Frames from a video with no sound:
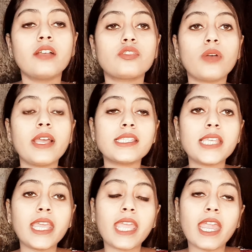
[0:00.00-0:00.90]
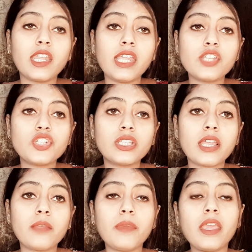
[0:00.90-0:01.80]
सो गाइस ये एक एंटी एजिंग
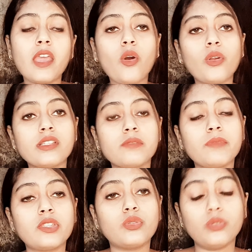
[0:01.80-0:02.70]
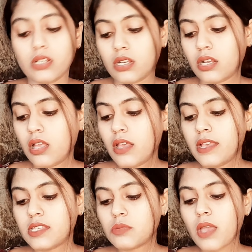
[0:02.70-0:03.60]
थेरेपी है और इसमें
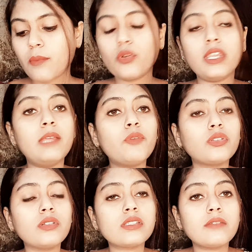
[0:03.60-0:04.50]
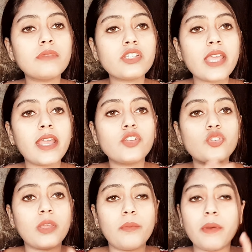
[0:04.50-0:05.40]
इसमें आपको नीम और तुलसी मिल जाएगा जो
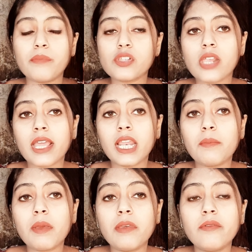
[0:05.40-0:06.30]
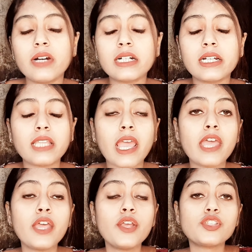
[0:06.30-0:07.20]
कि पिम्पल्स और एक्ने पर भी वर्क करता
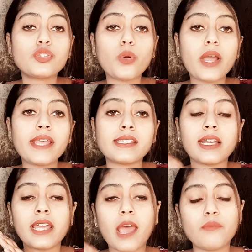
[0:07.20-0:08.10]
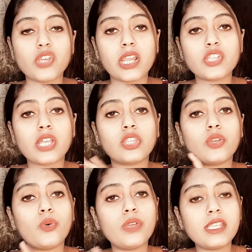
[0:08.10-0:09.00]
है सो so गाइज अगर आप जाना चाहते
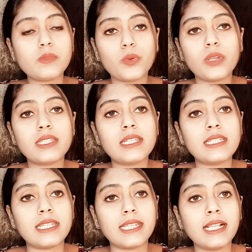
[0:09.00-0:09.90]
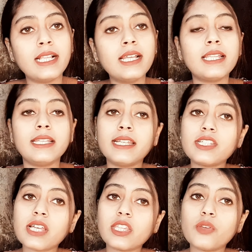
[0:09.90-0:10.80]
हो इस प्रोडक्ट की डिटेल देखना
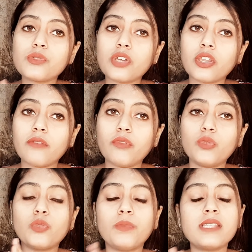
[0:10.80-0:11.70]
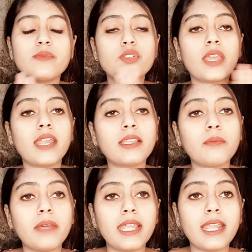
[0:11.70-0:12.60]
चाहते हो उसका रिव्यू तो प्लीज़ वीडियो के एंड तक
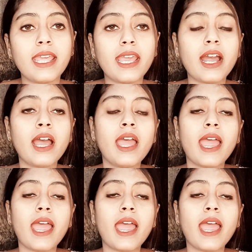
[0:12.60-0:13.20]
बने रहिएगा